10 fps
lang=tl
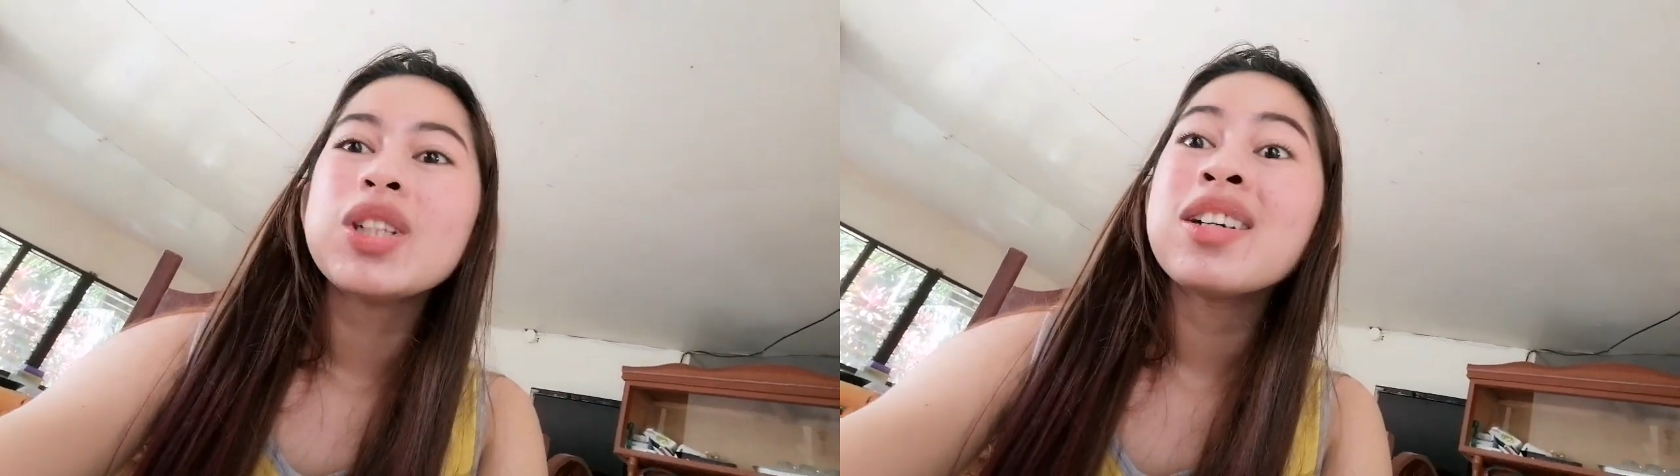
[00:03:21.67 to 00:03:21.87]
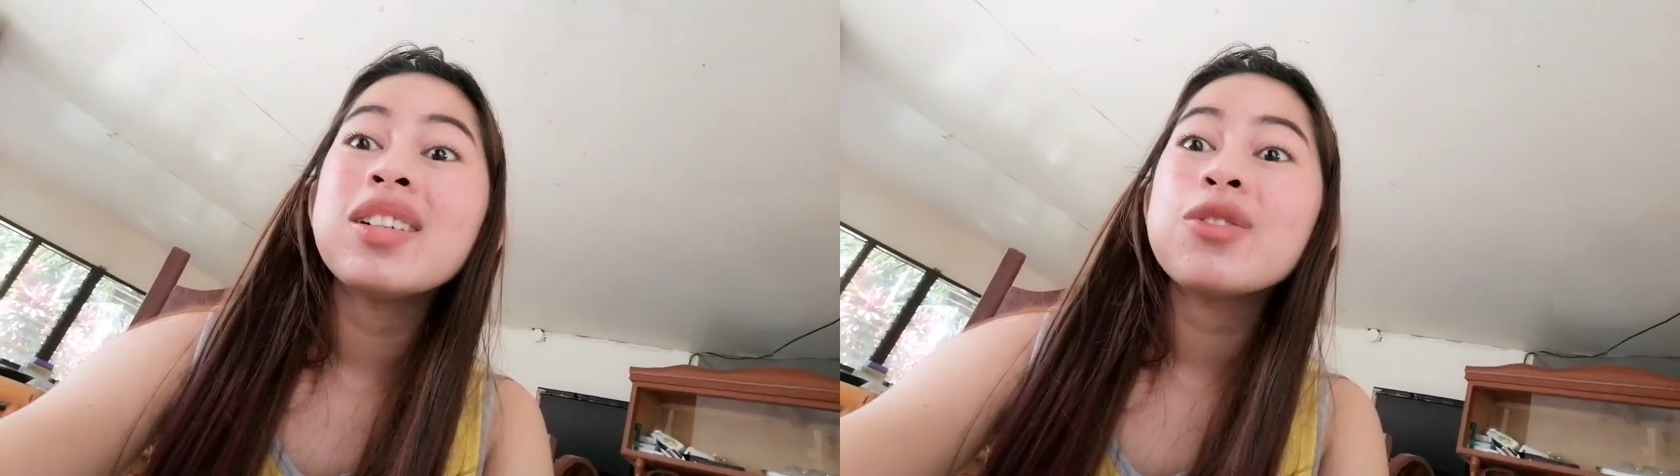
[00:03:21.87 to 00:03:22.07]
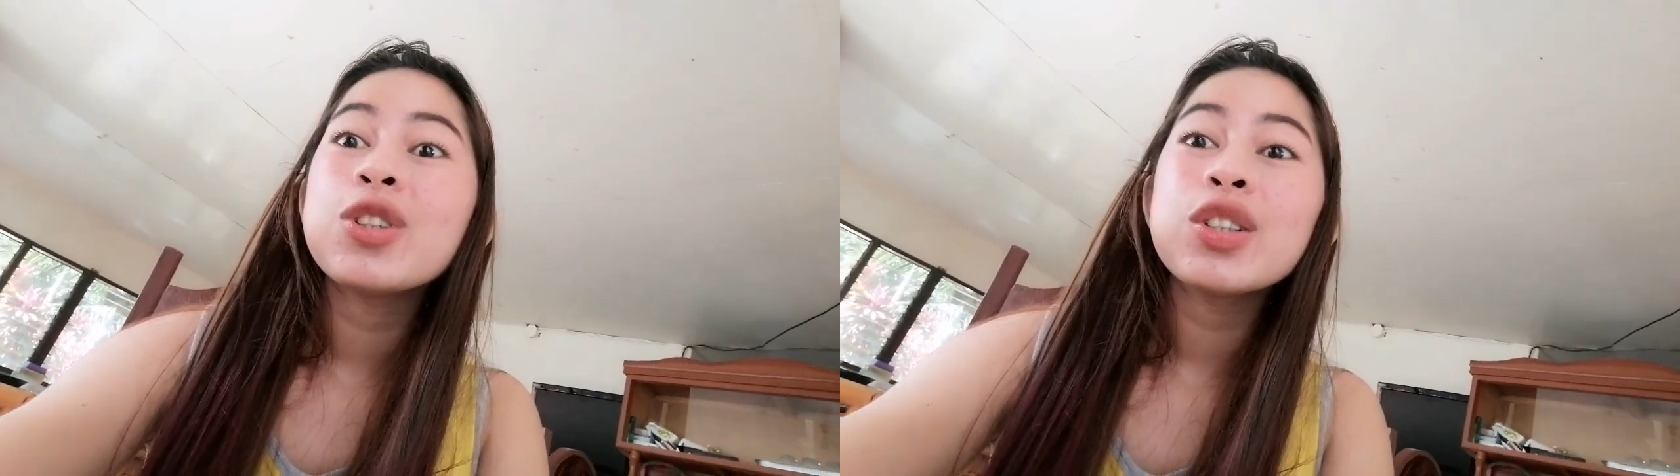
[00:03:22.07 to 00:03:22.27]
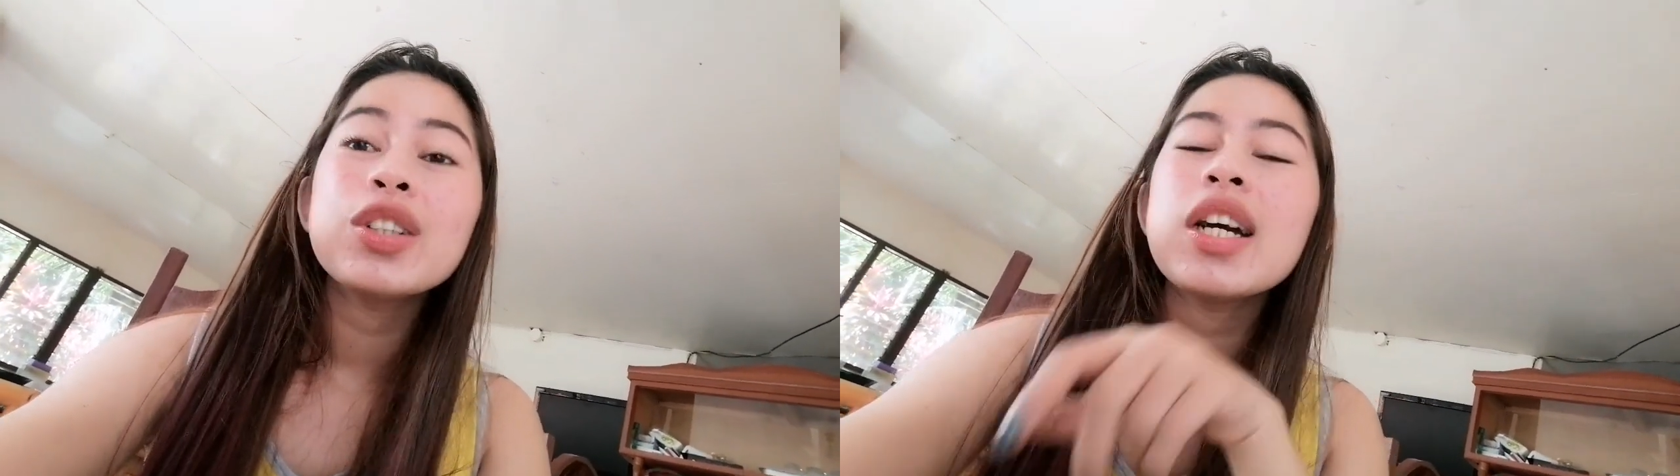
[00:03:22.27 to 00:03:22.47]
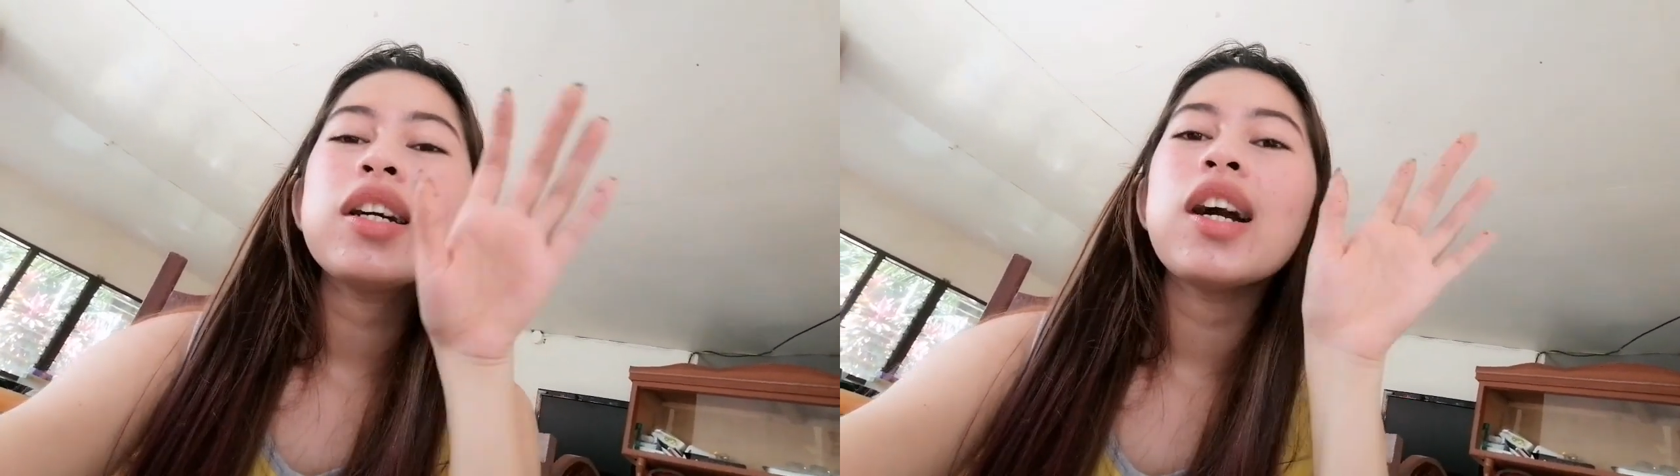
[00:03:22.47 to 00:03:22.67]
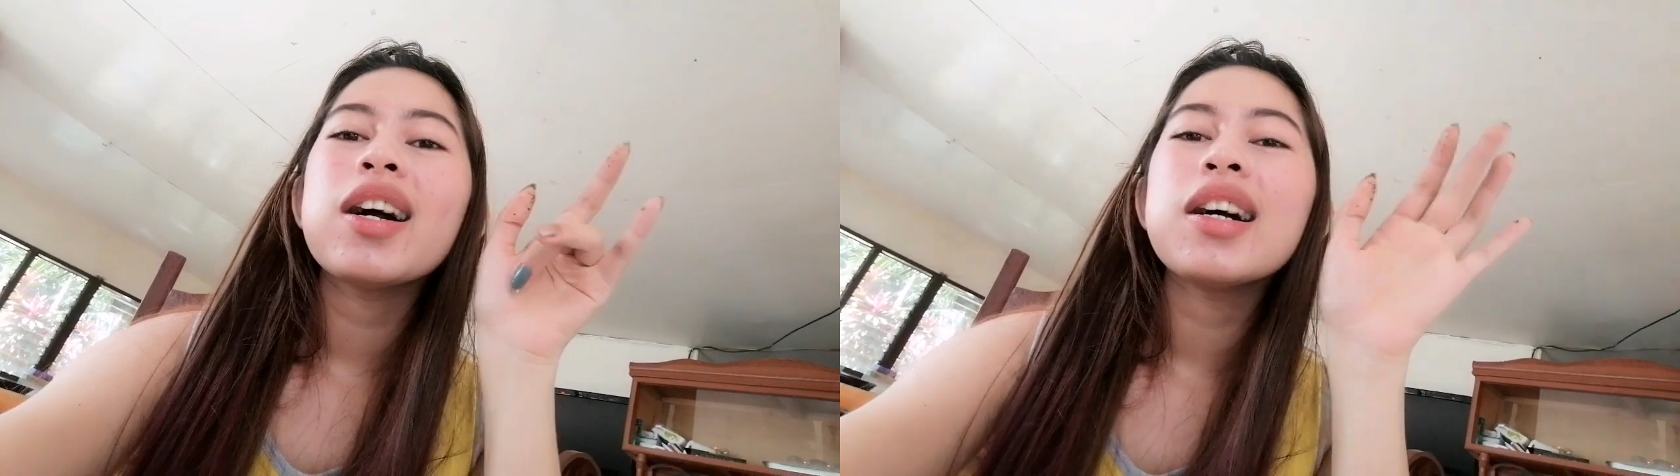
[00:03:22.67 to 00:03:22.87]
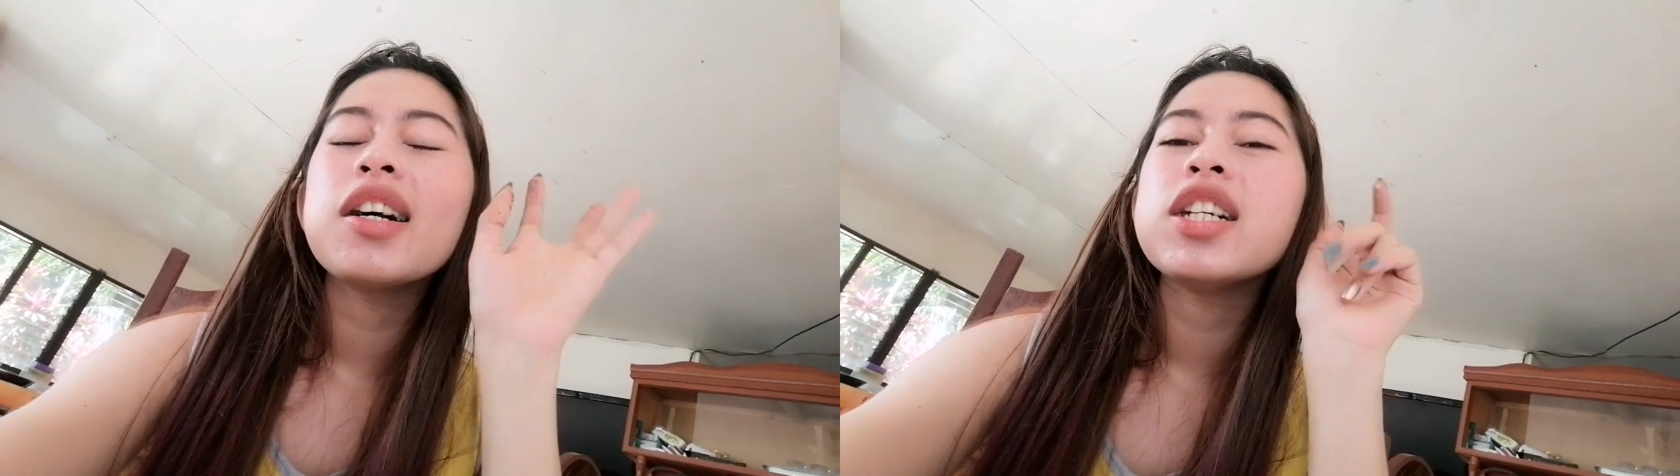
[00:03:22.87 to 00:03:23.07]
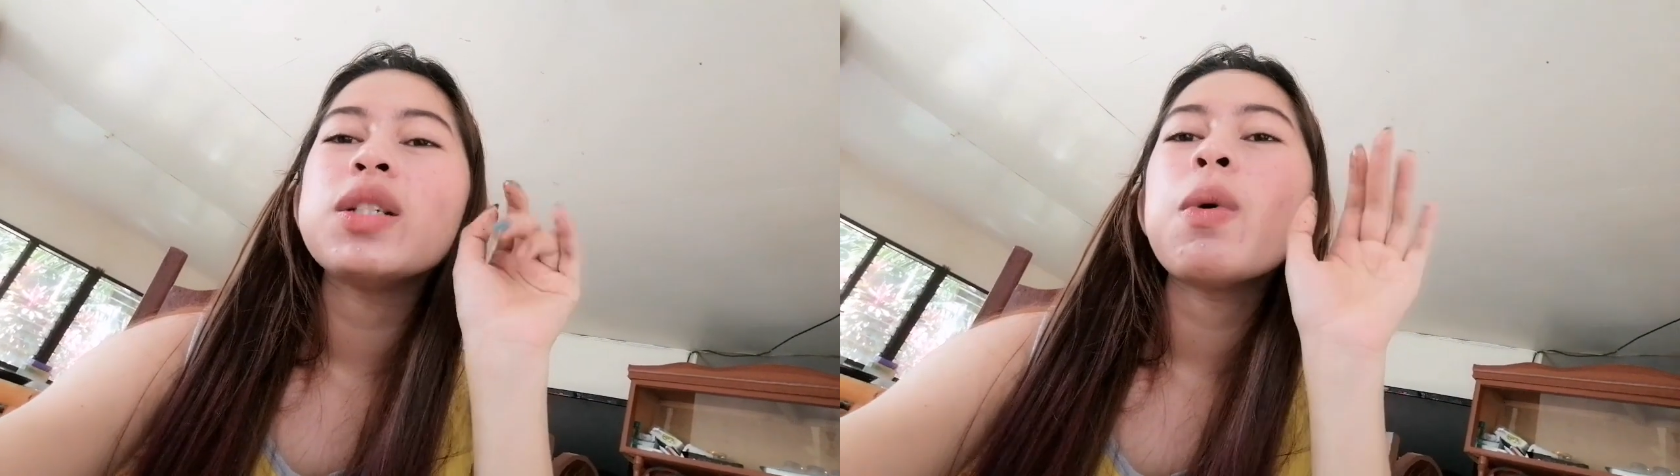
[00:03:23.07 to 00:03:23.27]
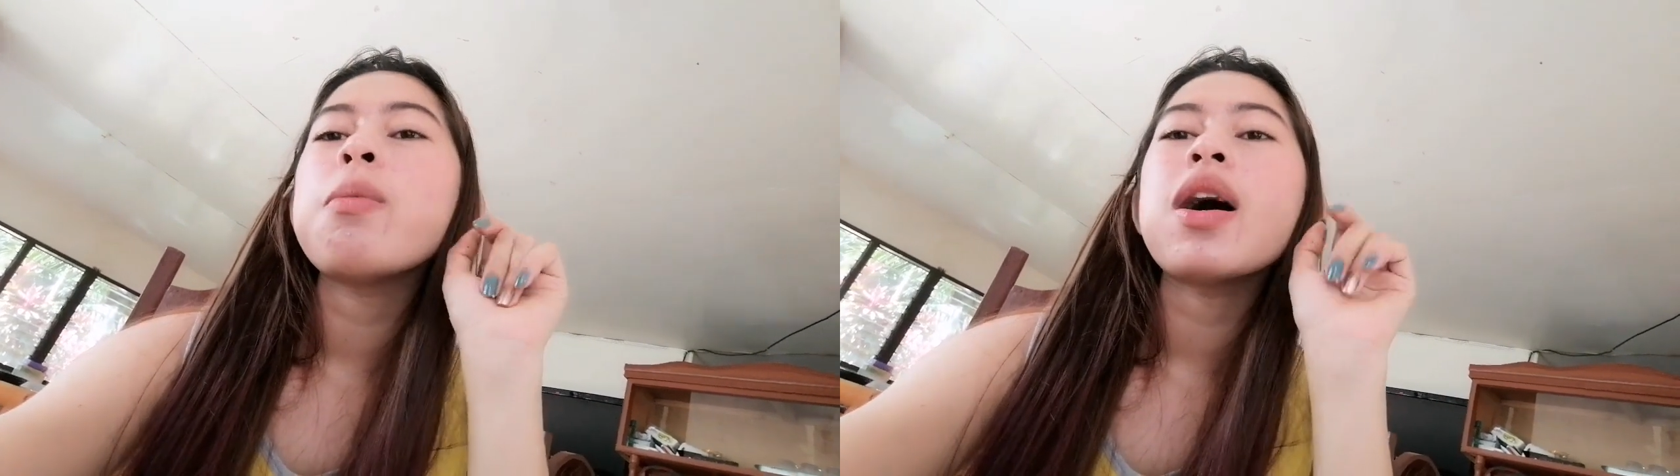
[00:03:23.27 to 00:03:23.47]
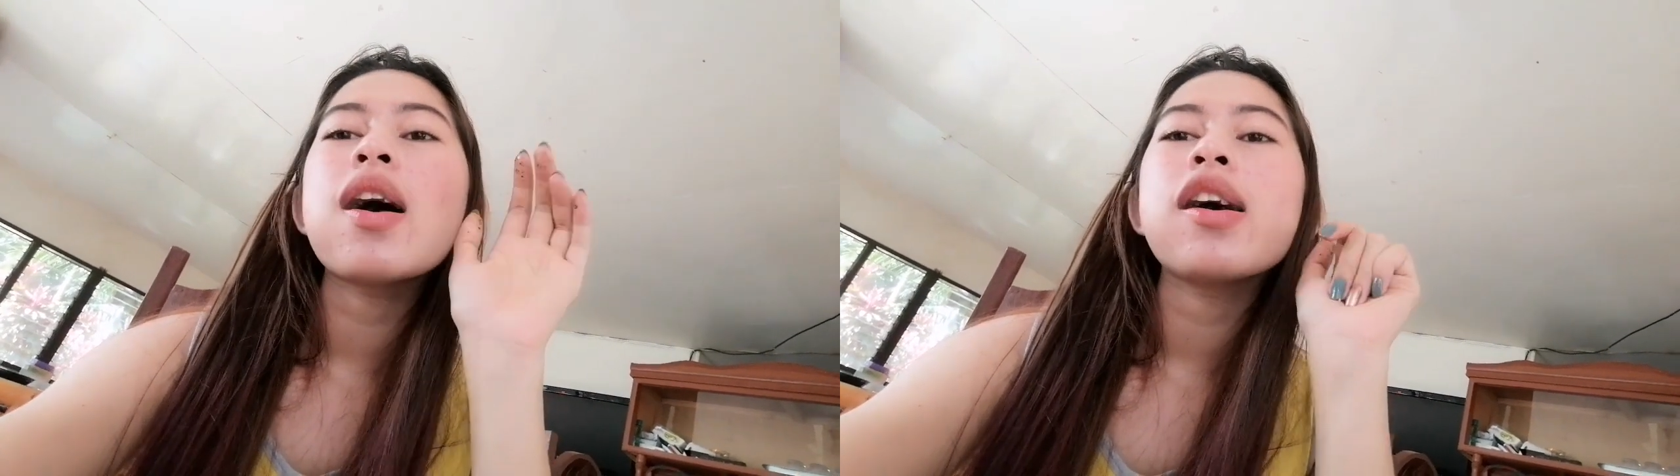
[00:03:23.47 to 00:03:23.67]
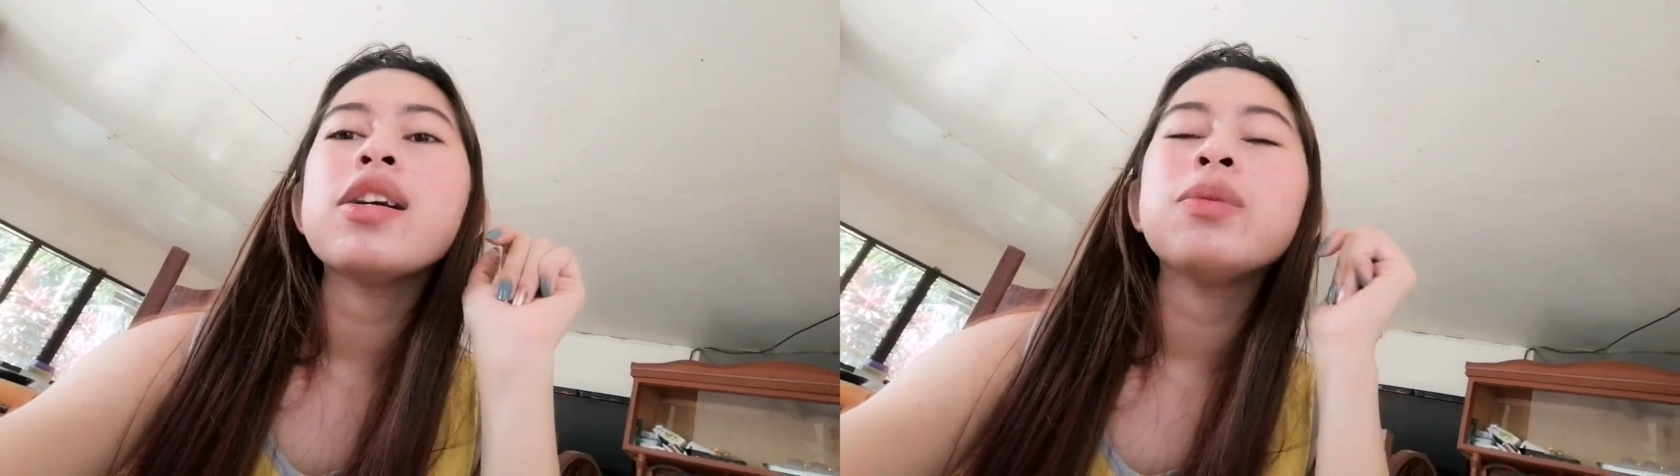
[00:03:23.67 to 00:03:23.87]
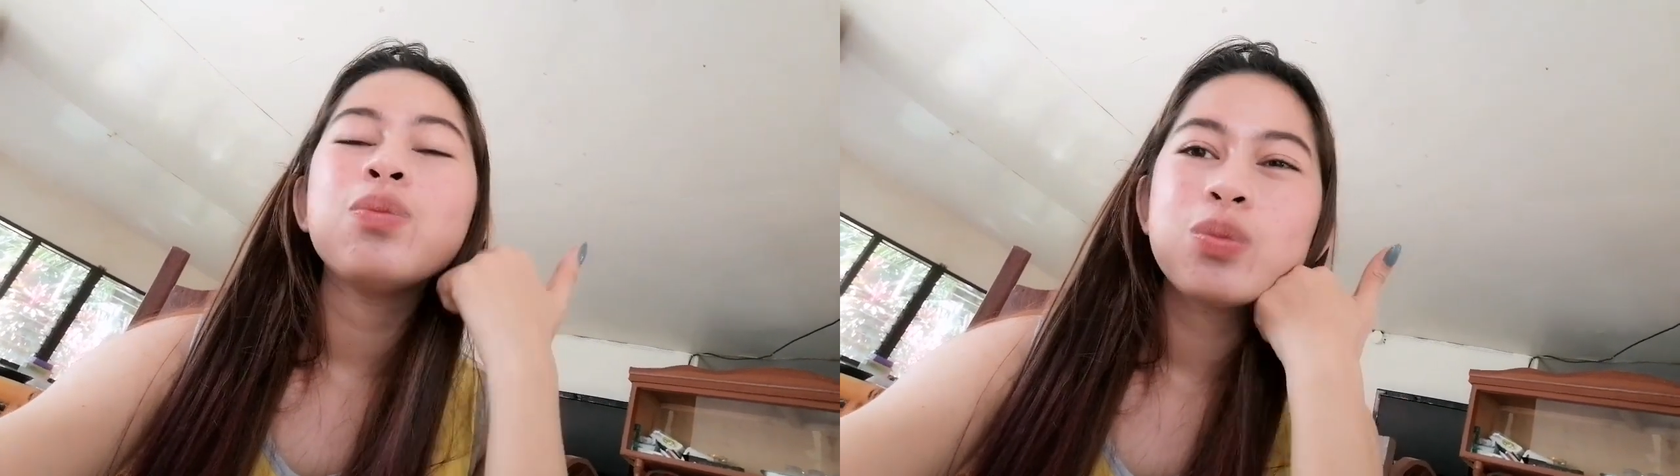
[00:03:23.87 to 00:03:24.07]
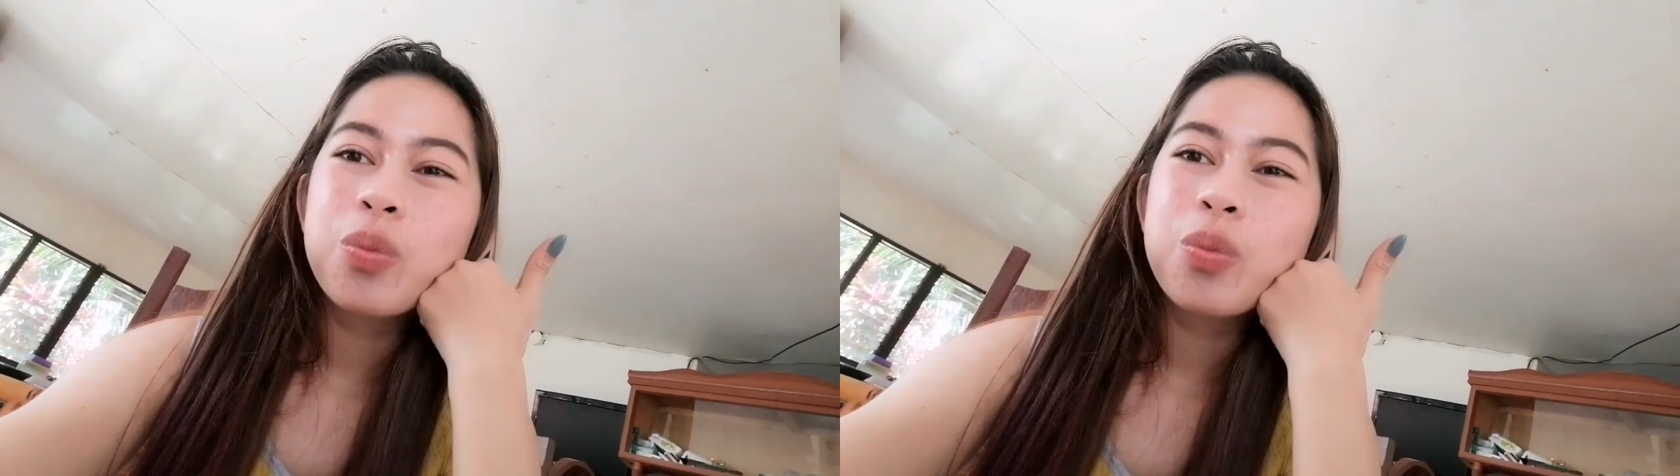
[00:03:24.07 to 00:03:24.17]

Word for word: Yan lang for today, guys. Bye-bye.